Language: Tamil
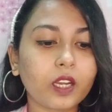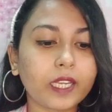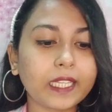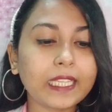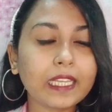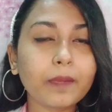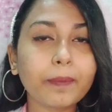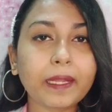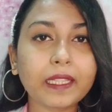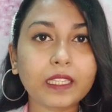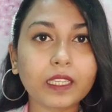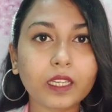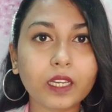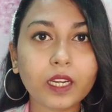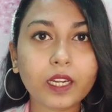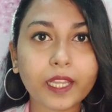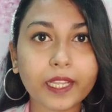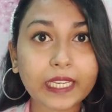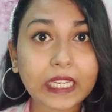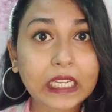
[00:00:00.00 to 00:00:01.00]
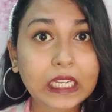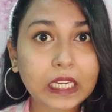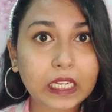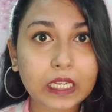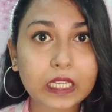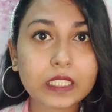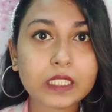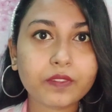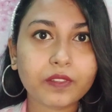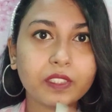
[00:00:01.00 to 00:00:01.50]
இதில் பார்த்திங்கன்னா நிறைய
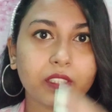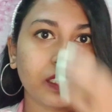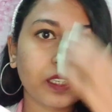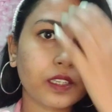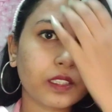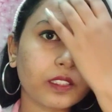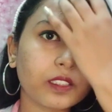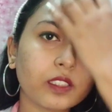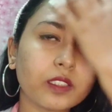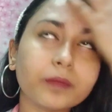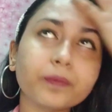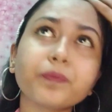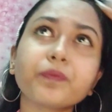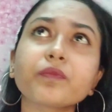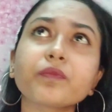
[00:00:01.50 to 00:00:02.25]
கலர்ஸ் வந்து இருந்தது